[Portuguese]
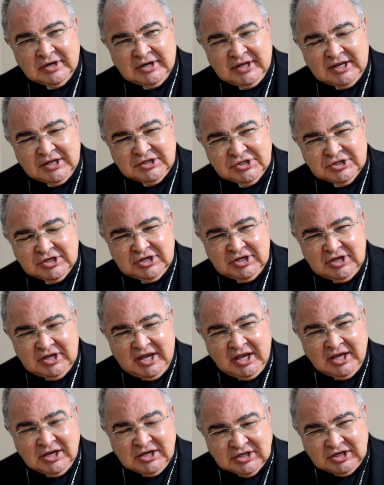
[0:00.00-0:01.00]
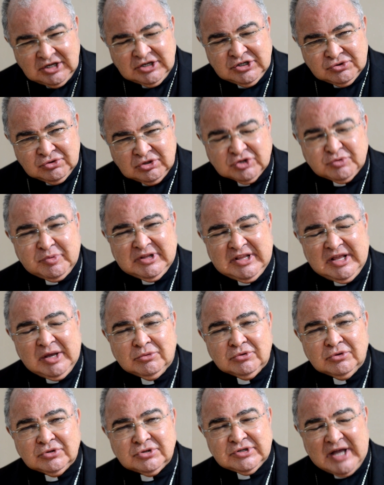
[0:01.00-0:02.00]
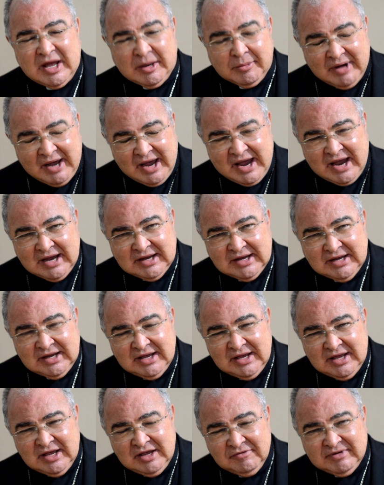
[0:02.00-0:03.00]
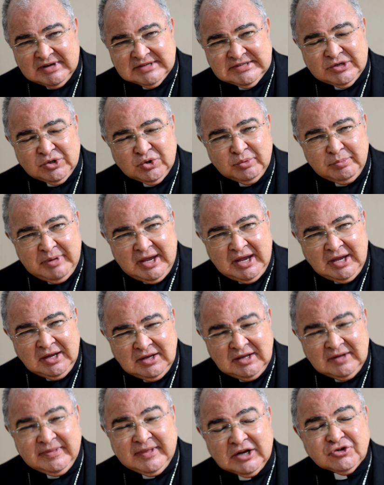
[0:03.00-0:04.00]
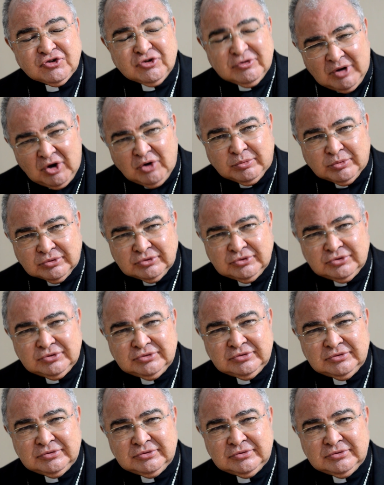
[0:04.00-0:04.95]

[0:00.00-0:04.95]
né, de que em Cristo nós podemos nos amar, fazer o bem e transformar o mundo.